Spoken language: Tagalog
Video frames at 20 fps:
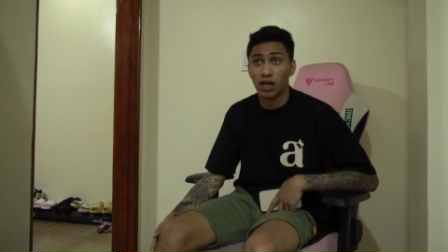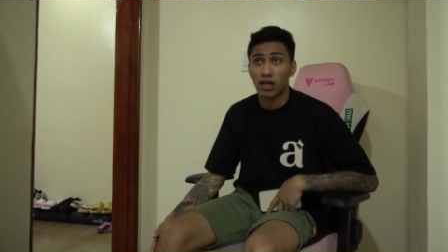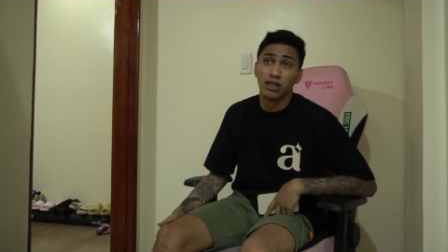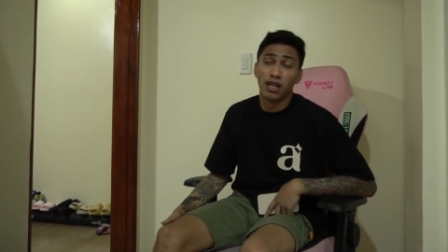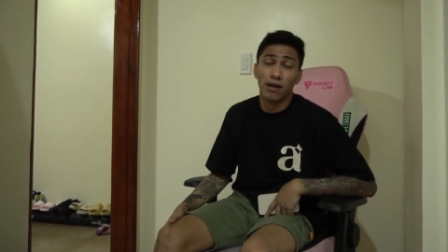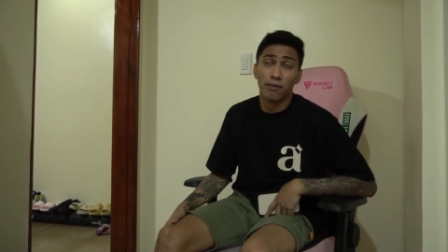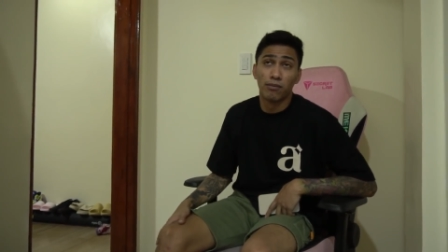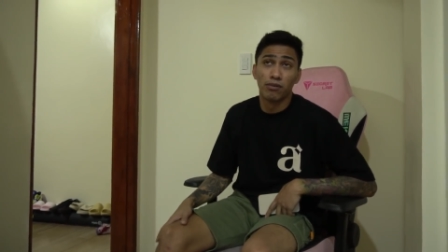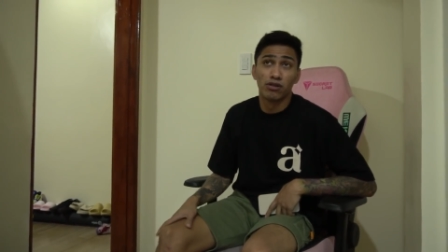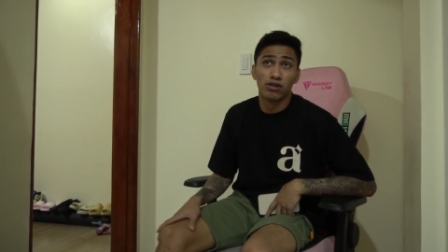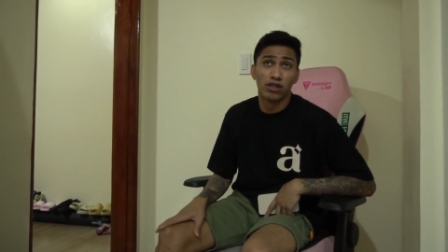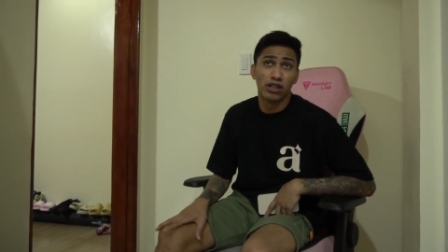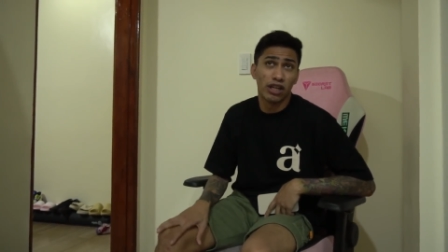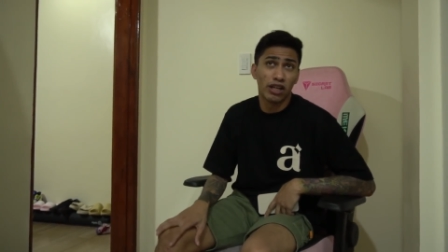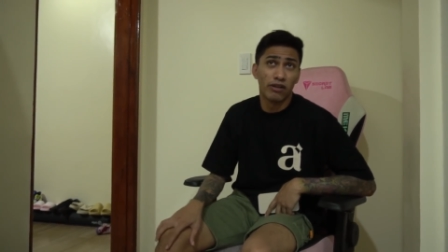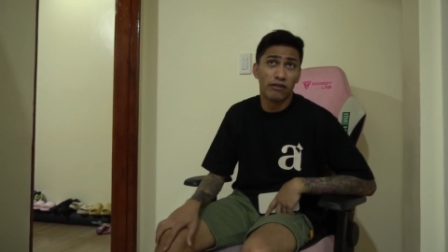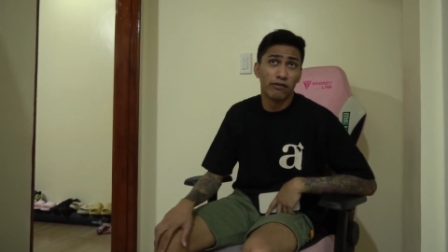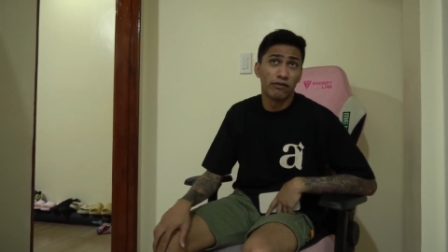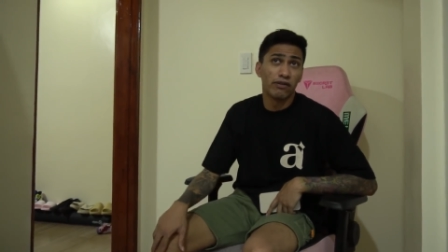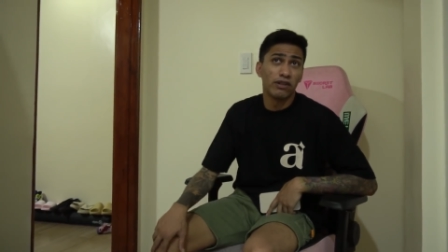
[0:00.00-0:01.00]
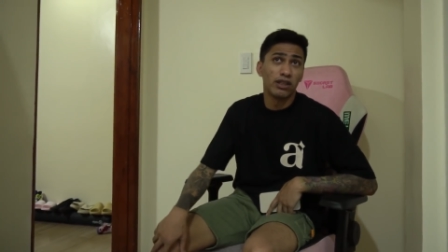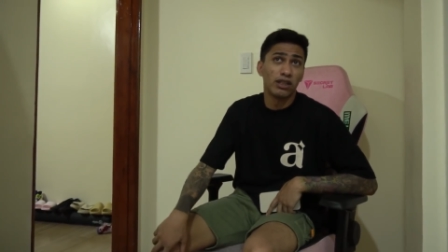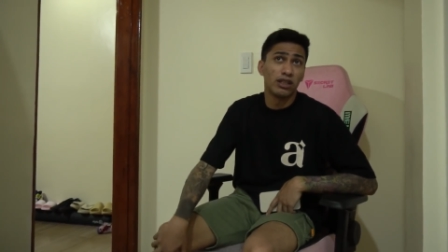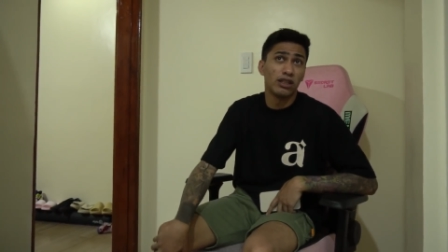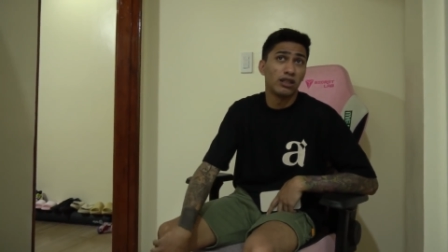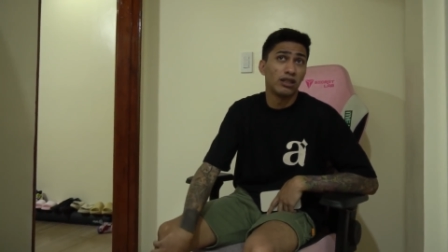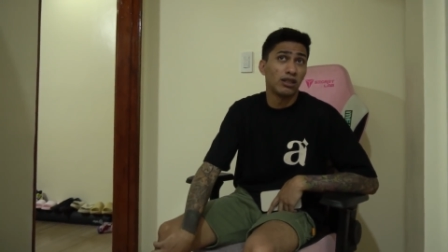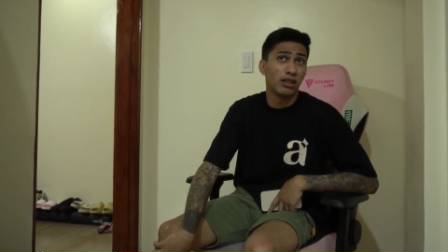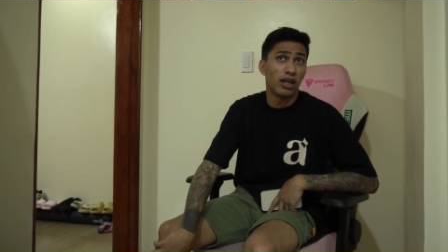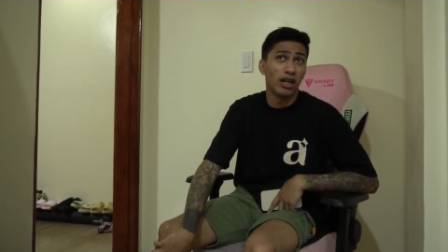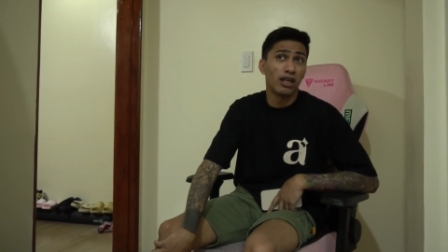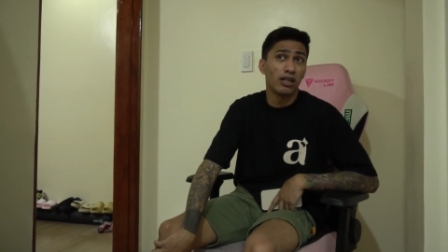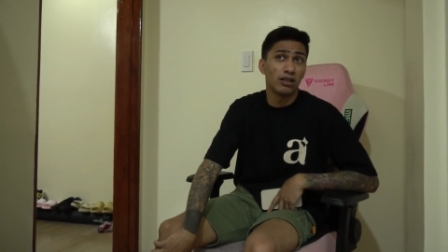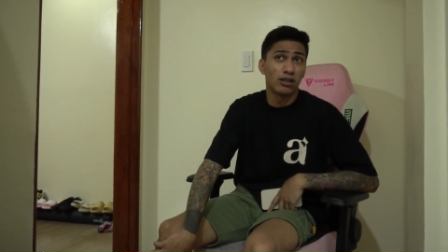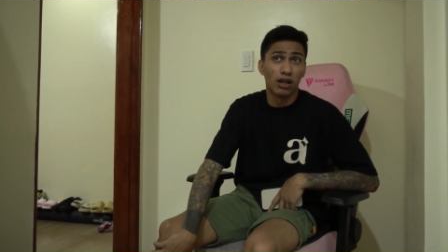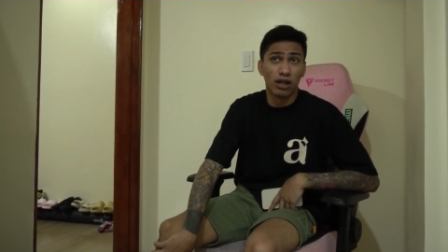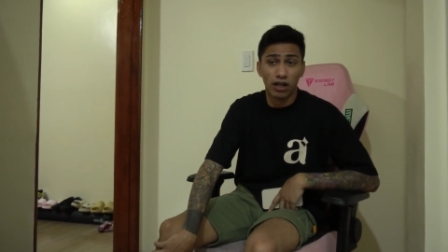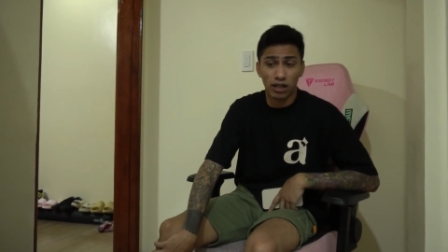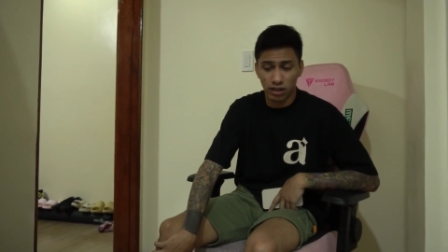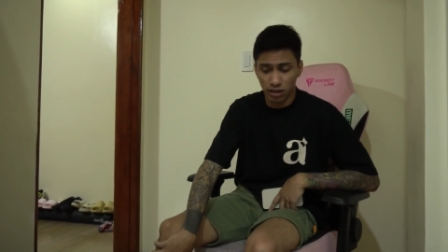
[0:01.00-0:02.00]
Tapos, every
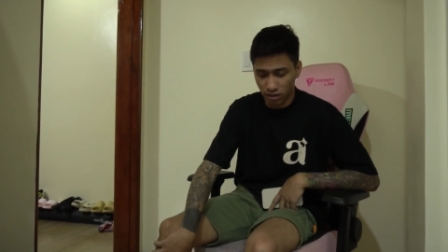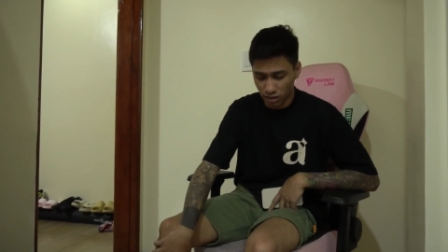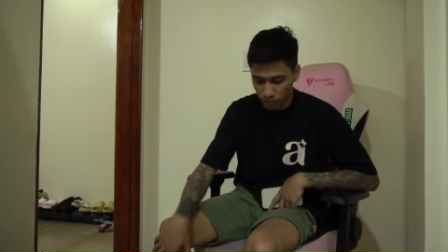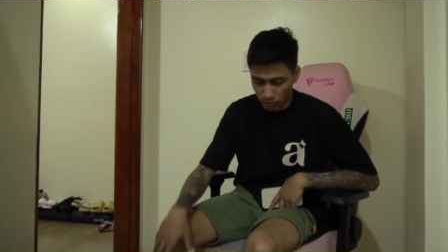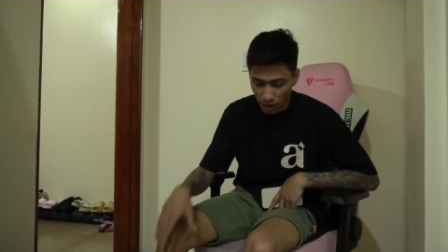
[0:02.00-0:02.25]
8 hours,